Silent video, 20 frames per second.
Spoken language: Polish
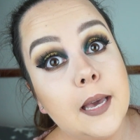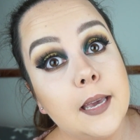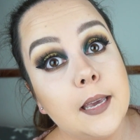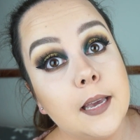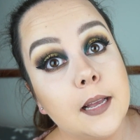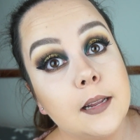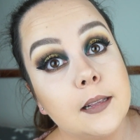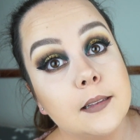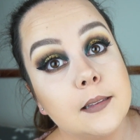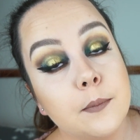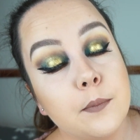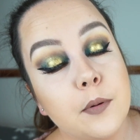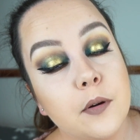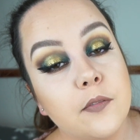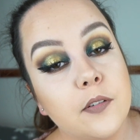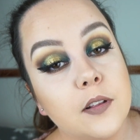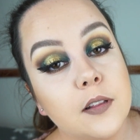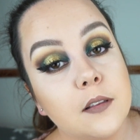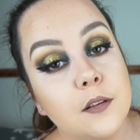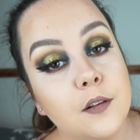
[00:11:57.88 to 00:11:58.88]
ja nie jestem
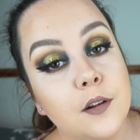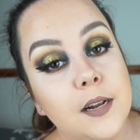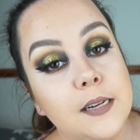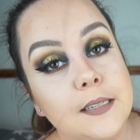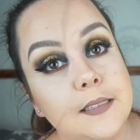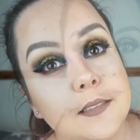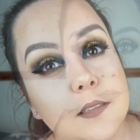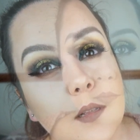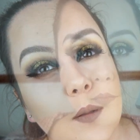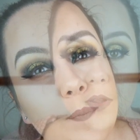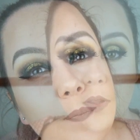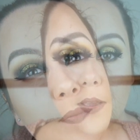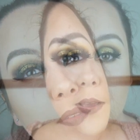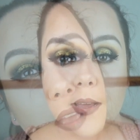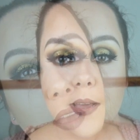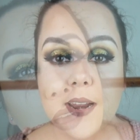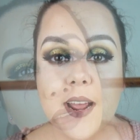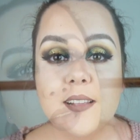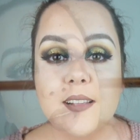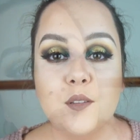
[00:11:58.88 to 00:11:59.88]
profesjonalistą.
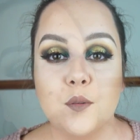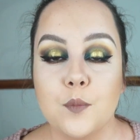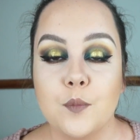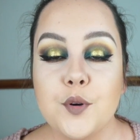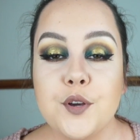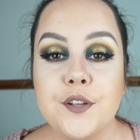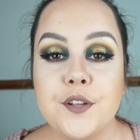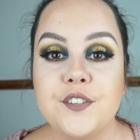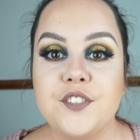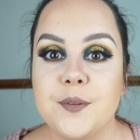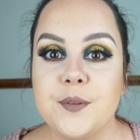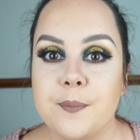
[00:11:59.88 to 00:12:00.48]
Reasumując, czy